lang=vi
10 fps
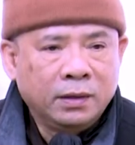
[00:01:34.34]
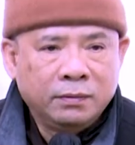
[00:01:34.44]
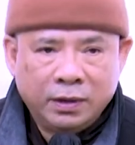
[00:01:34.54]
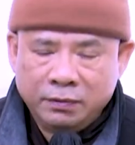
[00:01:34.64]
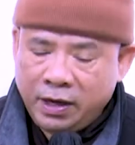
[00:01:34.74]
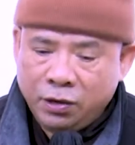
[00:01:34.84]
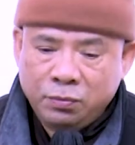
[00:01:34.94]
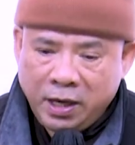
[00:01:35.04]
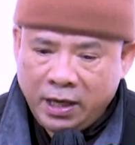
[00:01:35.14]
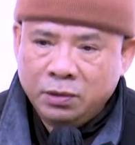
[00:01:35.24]
Vì vậy
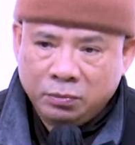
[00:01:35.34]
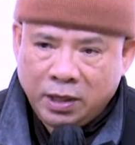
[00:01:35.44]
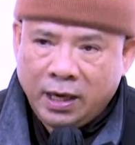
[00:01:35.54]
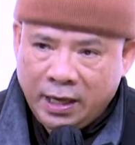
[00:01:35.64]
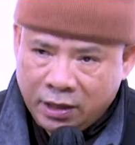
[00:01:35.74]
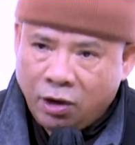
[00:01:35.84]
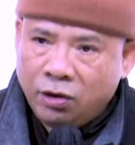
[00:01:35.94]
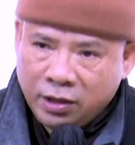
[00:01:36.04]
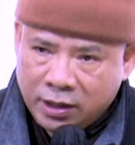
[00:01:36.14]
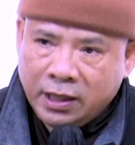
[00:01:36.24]
hôm nay chúng ta lại
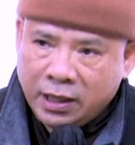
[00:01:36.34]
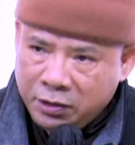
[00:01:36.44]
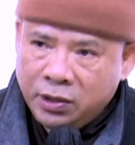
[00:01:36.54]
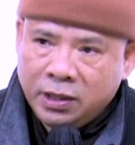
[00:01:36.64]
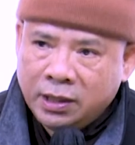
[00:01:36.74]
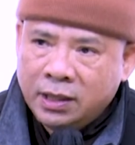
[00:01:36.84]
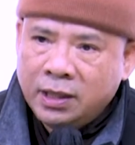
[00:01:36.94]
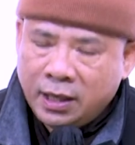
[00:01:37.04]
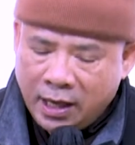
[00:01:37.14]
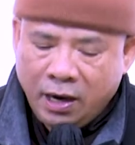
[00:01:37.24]
có được cái nhân duyên
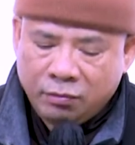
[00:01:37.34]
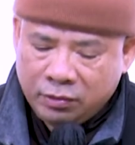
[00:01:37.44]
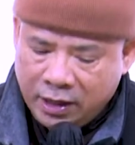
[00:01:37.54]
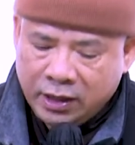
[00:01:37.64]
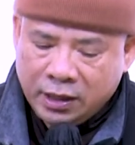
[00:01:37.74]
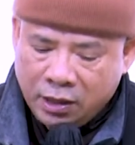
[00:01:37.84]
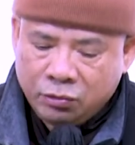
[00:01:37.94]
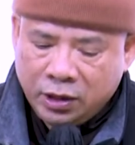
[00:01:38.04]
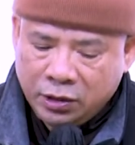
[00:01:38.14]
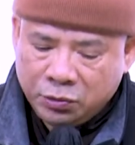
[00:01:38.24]
là học đến cái
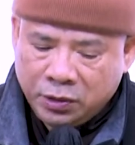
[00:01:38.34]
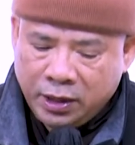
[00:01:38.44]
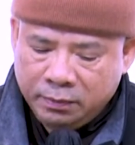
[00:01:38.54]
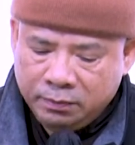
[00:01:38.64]
câu thần chú này.